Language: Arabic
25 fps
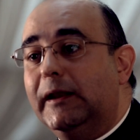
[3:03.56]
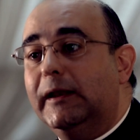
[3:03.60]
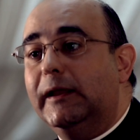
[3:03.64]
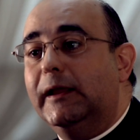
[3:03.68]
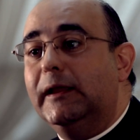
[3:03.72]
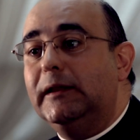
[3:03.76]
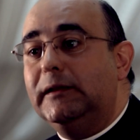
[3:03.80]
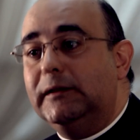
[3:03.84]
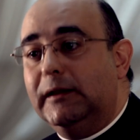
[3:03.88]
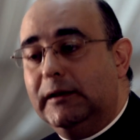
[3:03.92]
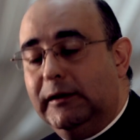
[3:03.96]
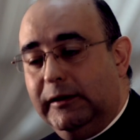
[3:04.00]
اللي
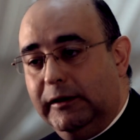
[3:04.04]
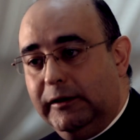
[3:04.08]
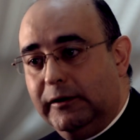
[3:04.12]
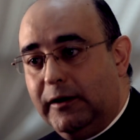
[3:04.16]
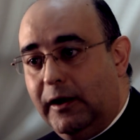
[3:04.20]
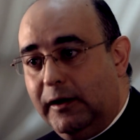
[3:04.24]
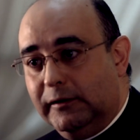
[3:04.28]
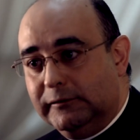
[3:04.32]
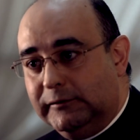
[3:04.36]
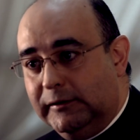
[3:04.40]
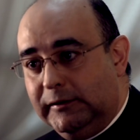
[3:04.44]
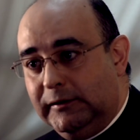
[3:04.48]
هي
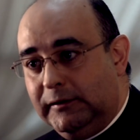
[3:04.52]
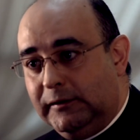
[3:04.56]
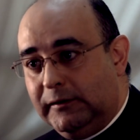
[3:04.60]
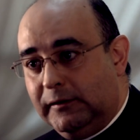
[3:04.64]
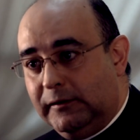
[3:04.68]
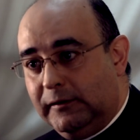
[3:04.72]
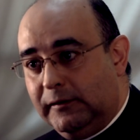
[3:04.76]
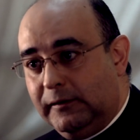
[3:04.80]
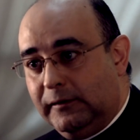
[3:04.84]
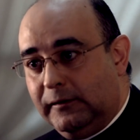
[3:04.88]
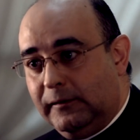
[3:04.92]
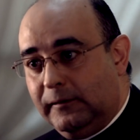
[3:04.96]
الإرادة
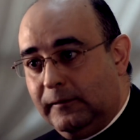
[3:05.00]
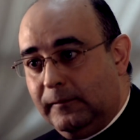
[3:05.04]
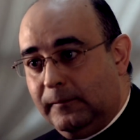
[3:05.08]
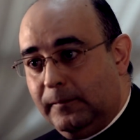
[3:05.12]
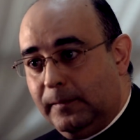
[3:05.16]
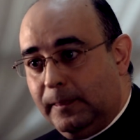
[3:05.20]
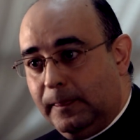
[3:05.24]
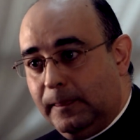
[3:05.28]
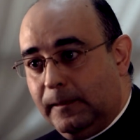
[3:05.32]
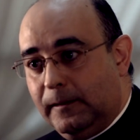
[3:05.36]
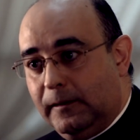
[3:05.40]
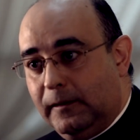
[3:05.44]

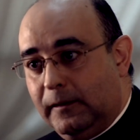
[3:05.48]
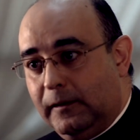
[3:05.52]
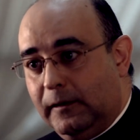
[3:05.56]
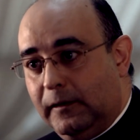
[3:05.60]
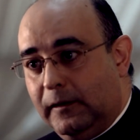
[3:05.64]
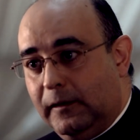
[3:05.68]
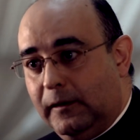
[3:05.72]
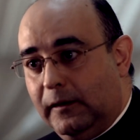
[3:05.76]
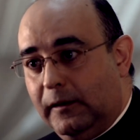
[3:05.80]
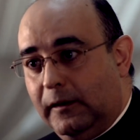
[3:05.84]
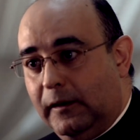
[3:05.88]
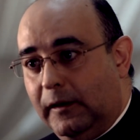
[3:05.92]

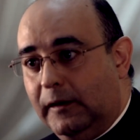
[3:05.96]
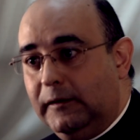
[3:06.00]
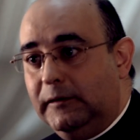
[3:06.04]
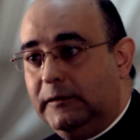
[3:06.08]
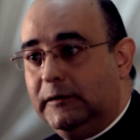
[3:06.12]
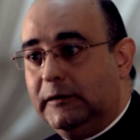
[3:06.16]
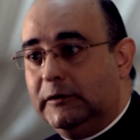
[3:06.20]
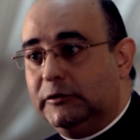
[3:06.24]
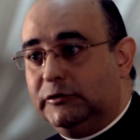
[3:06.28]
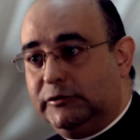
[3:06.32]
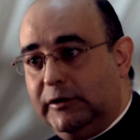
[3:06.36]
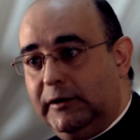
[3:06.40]

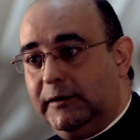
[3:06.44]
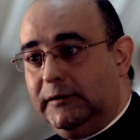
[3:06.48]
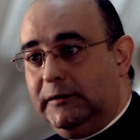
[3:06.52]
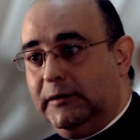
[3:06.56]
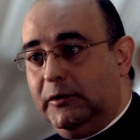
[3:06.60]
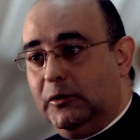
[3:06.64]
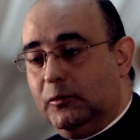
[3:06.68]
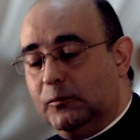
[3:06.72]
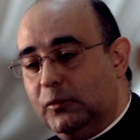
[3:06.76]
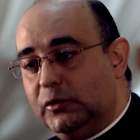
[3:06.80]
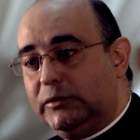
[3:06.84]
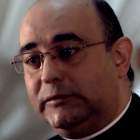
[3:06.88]
هي
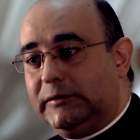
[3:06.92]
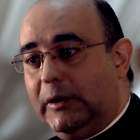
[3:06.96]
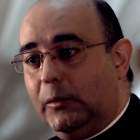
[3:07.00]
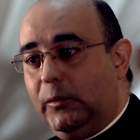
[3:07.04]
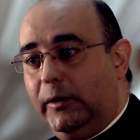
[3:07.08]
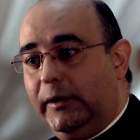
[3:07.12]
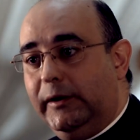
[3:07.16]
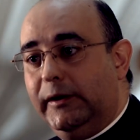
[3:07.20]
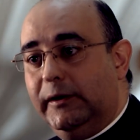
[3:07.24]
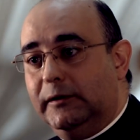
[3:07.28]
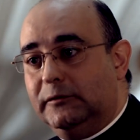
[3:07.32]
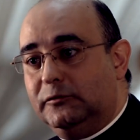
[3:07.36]
جاية
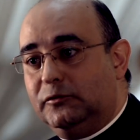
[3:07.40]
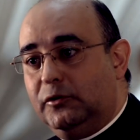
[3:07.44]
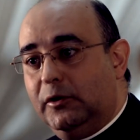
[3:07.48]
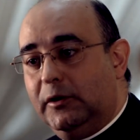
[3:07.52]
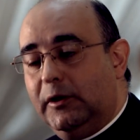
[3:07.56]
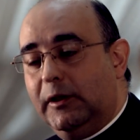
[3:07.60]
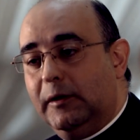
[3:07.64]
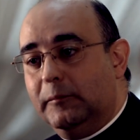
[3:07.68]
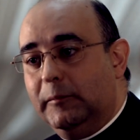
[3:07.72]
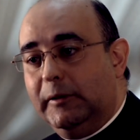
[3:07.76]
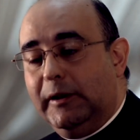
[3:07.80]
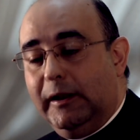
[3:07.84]
ومستوحاة
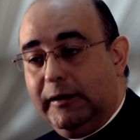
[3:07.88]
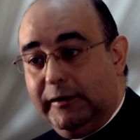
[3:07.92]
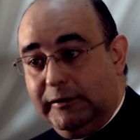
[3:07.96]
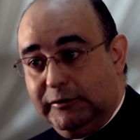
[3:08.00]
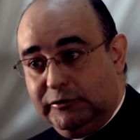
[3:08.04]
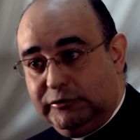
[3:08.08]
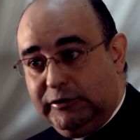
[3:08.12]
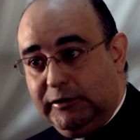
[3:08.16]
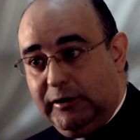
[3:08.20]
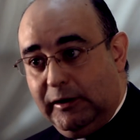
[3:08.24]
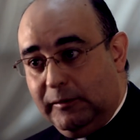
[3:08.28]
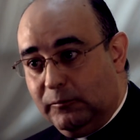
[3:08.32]
من
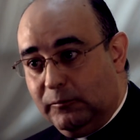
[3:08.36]
الإنجيل